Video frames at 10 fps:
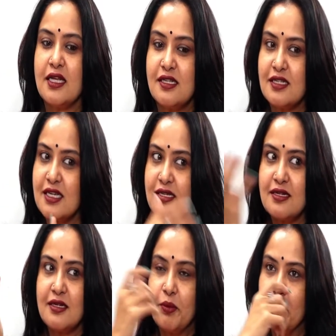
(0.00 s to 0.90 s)
అసలు
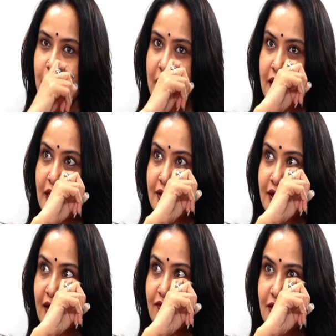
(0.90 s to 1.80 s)
చేసేటప్పుడు మనకి ఆ
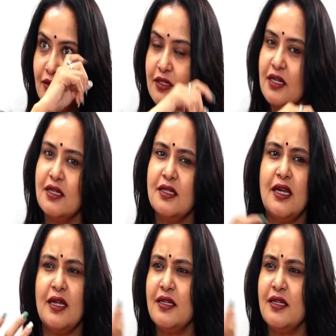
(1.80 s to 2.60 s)
ట్రావెల్లో తెలియదు